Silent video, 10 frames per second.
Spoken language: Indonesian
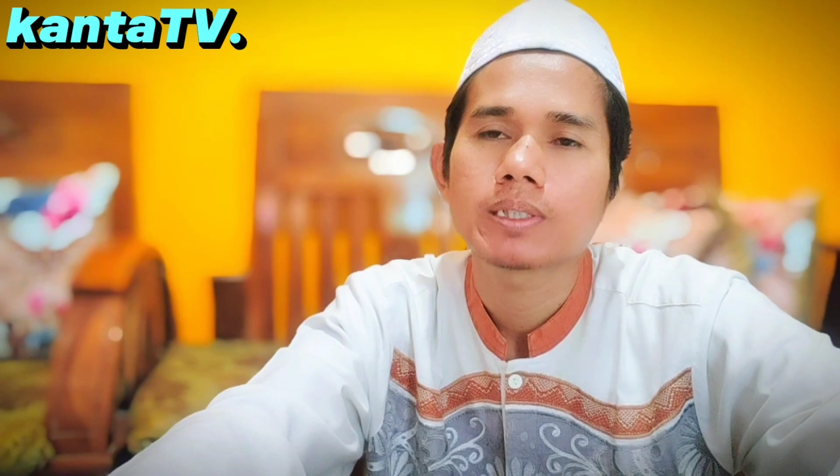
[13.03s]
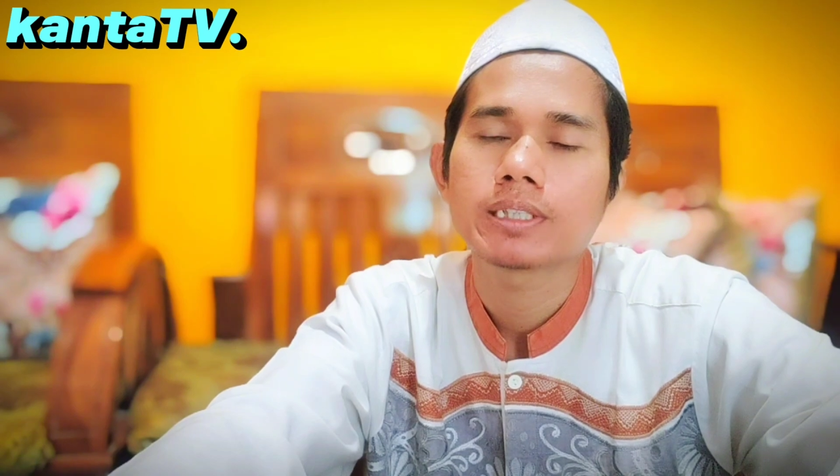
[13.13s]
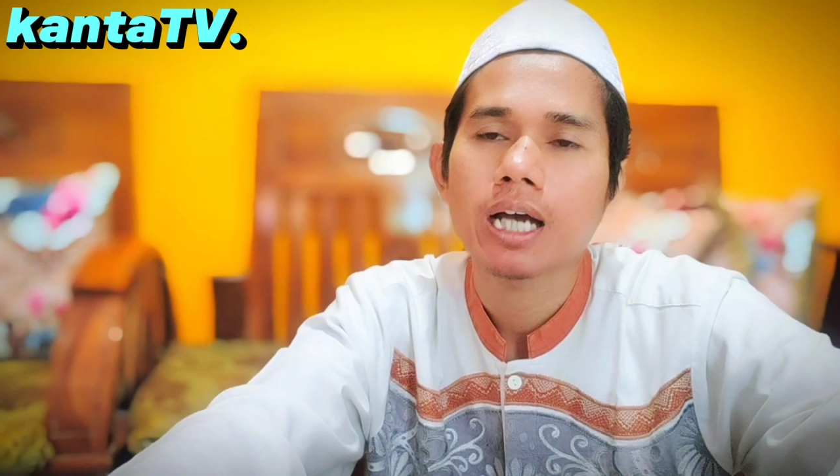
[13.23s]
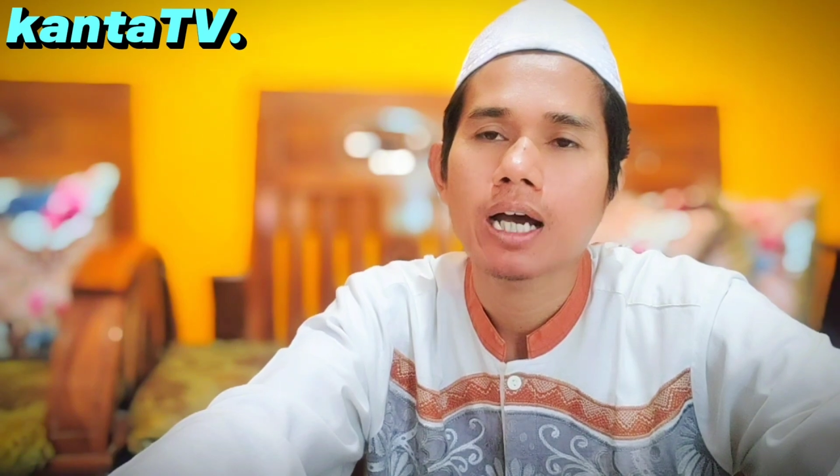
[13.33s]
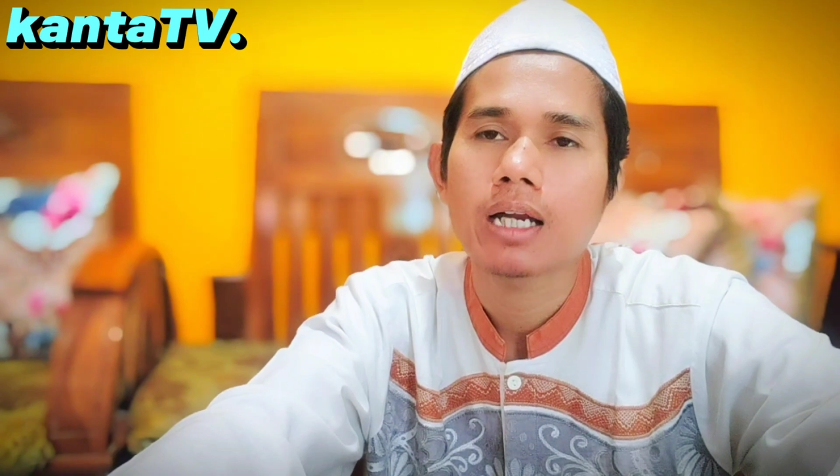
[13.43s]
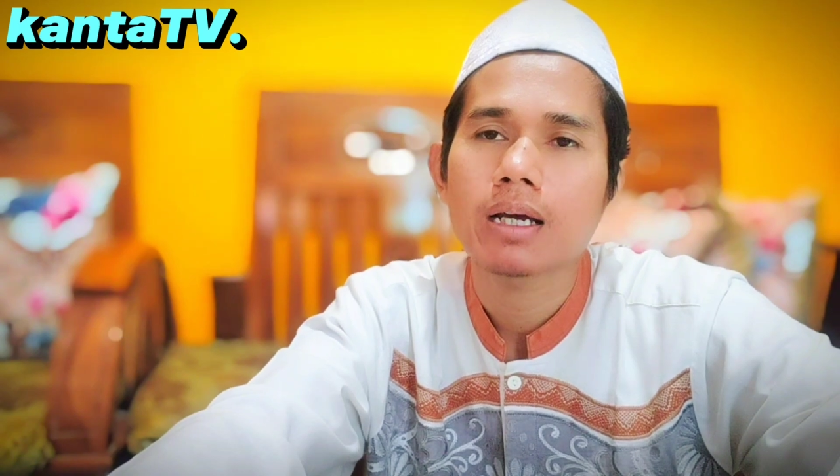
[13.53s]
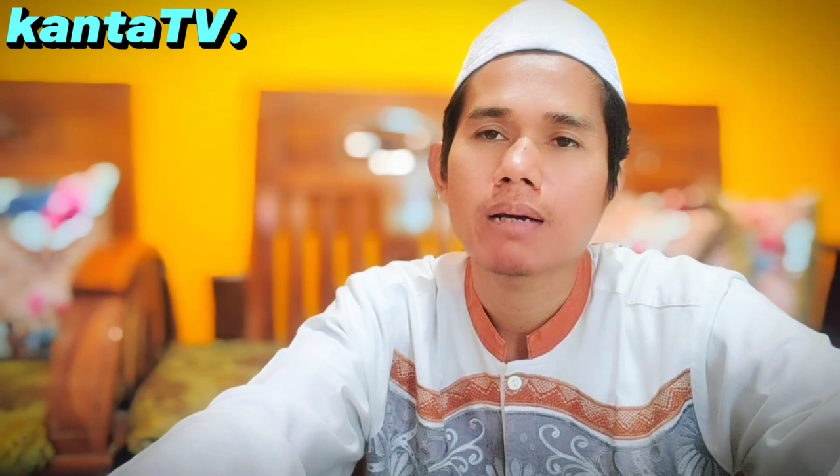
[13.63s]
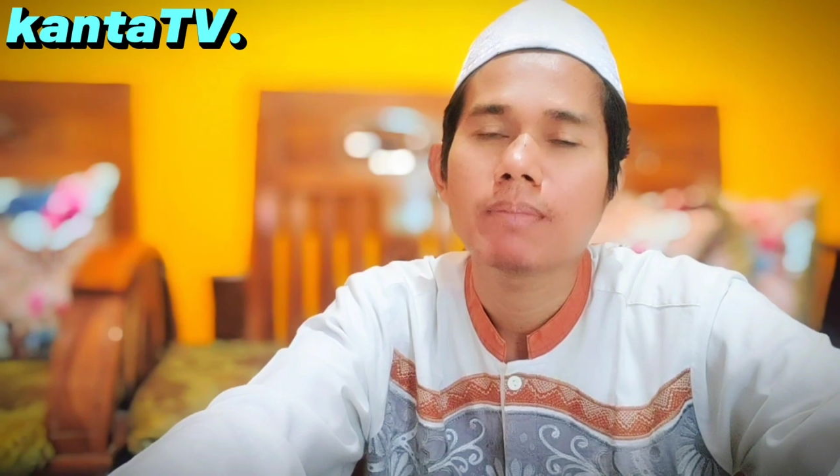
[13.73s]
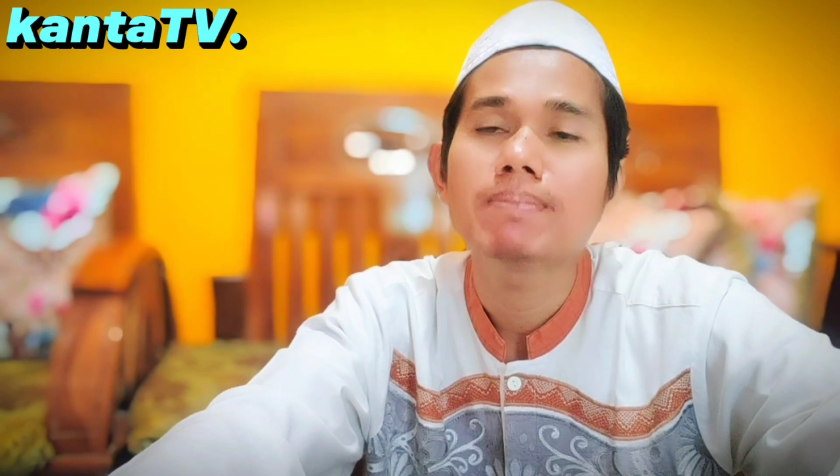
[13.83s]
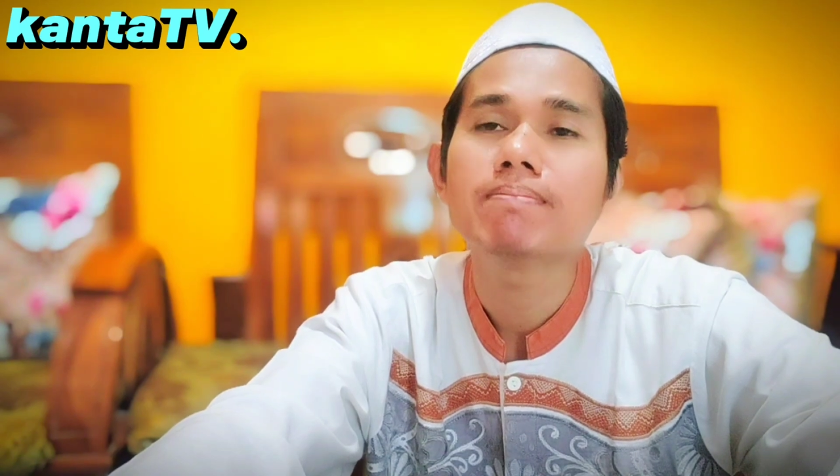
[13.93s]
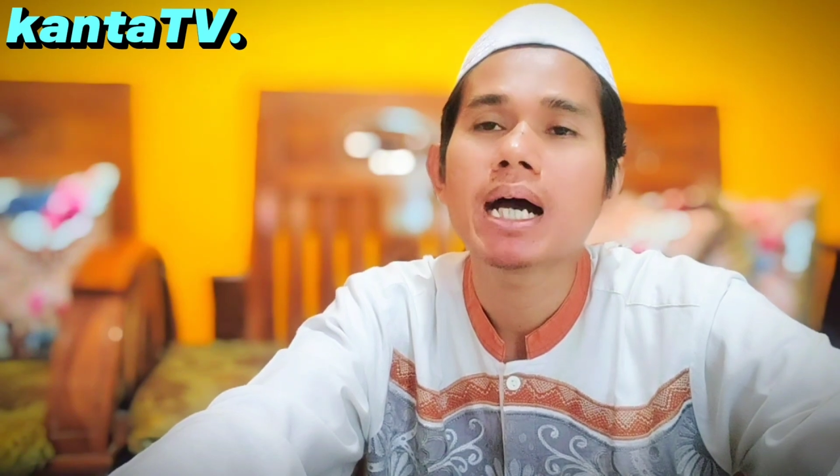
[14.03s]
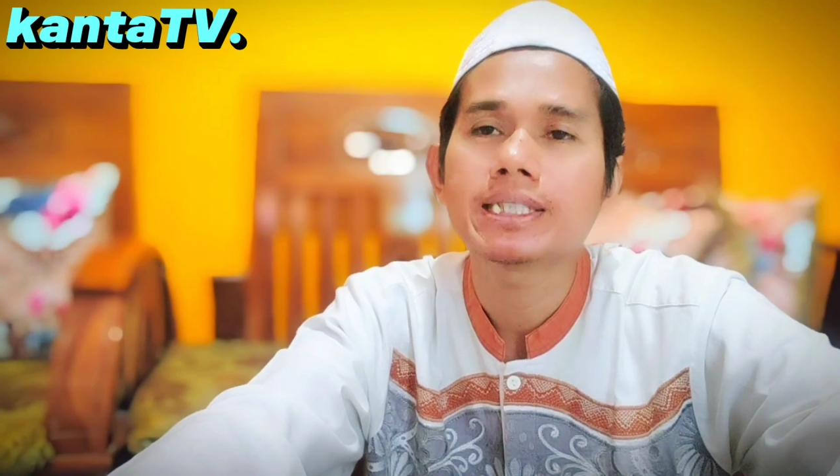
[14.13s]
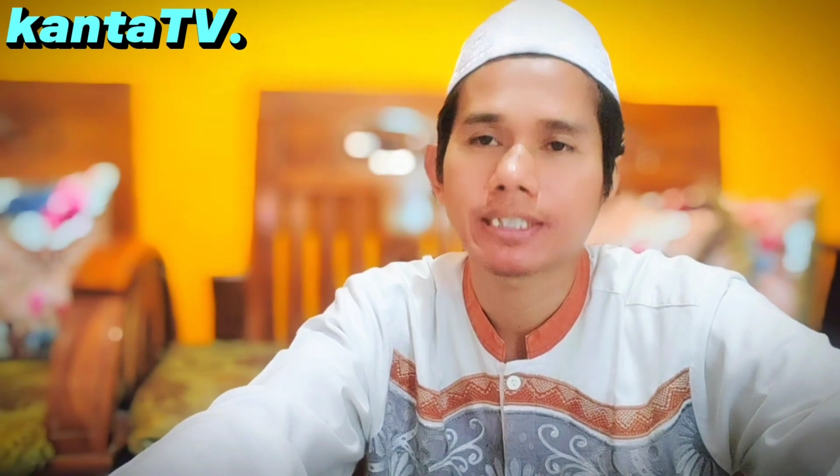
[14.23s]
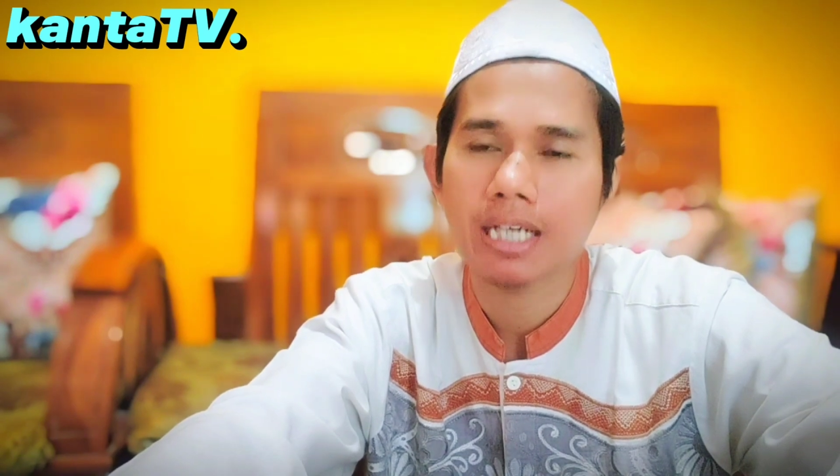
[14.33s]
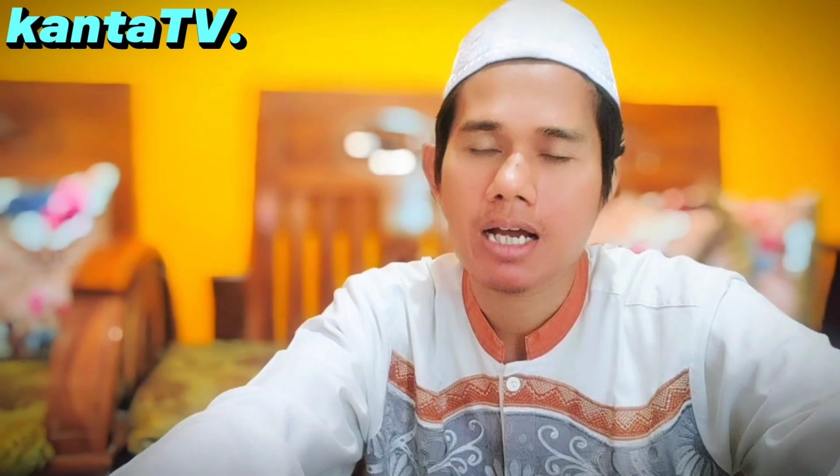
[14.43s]
cara
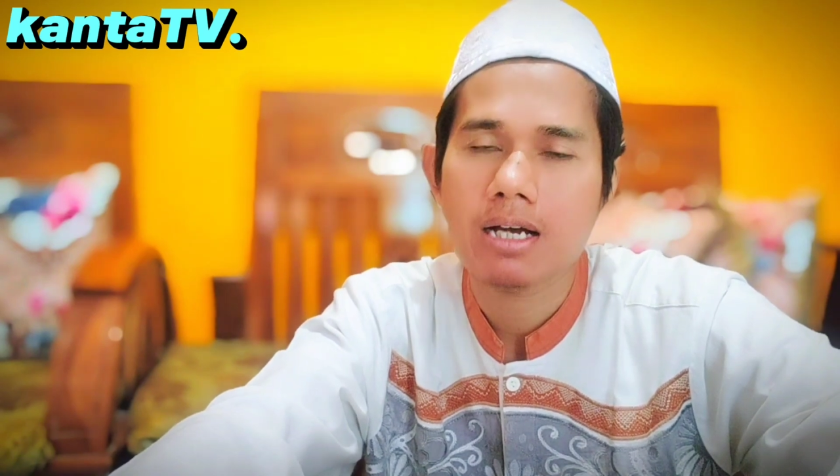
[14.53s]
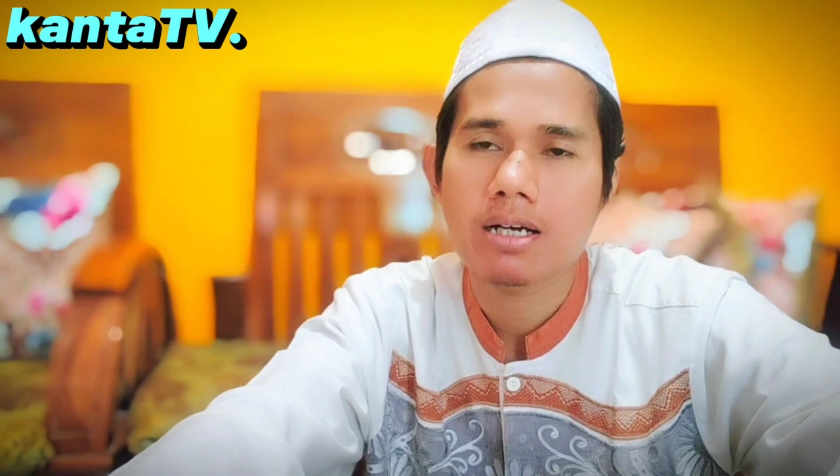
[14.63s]
membaca